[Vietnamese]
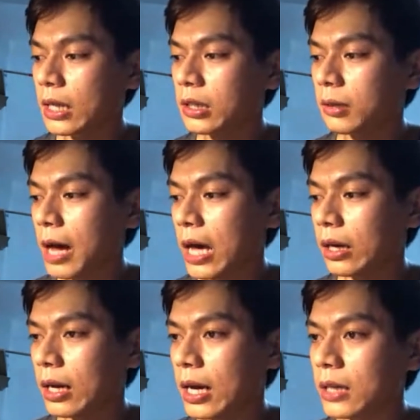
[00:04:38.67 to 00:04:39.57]
những bạn
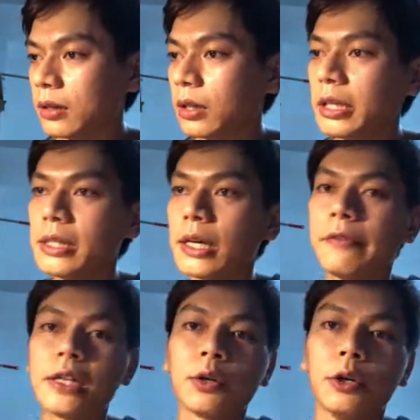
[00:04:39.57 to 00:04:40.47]
đã từng đi Nhật
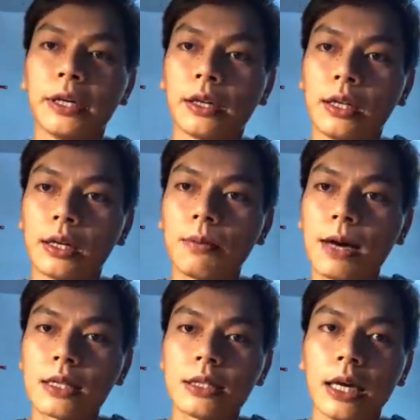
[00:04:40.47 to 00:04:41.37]
về rồi thì các à.
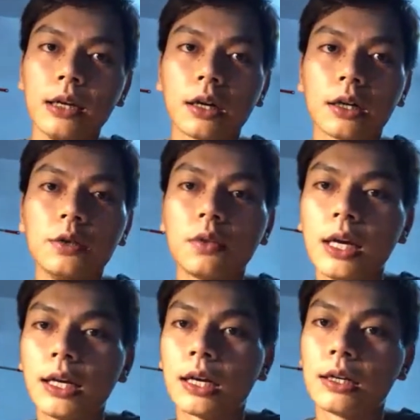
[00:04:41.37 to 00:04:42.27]
bạn sẽ được ưu
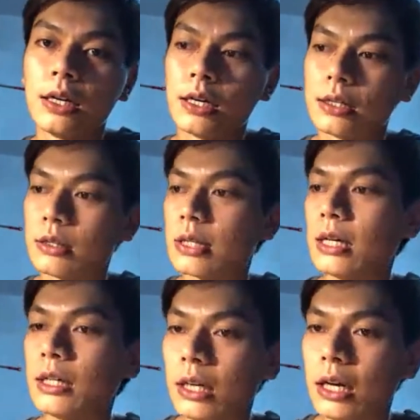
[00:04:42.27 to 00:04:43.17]
tiên dễ
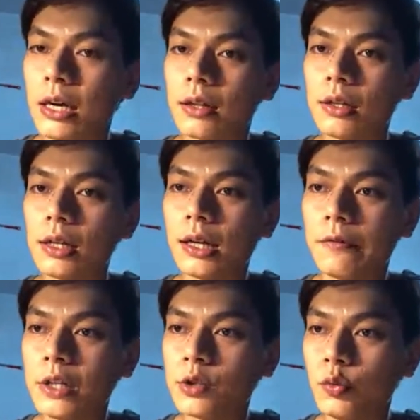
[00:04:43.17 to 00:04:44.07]
hơn thứ nhất là
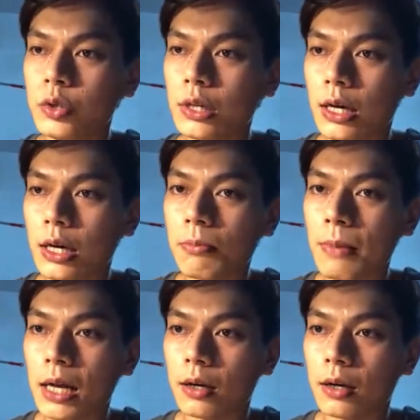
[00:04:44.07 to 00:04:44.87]
ví dụ như uh, các bạn